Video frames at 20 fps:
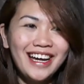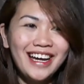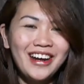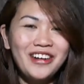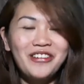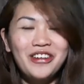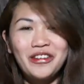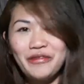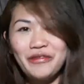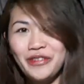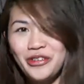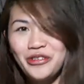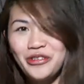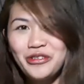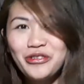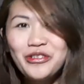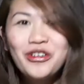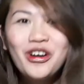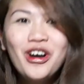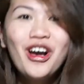is a
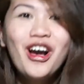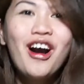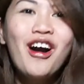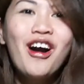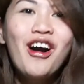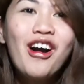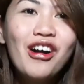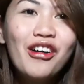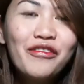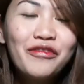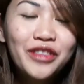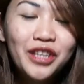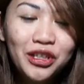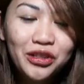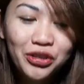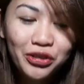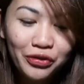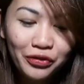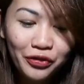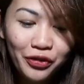review
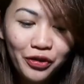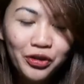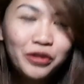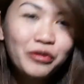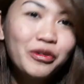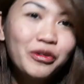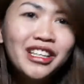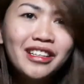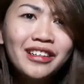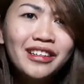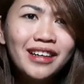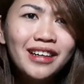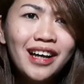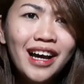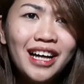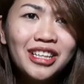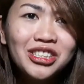of the new phone.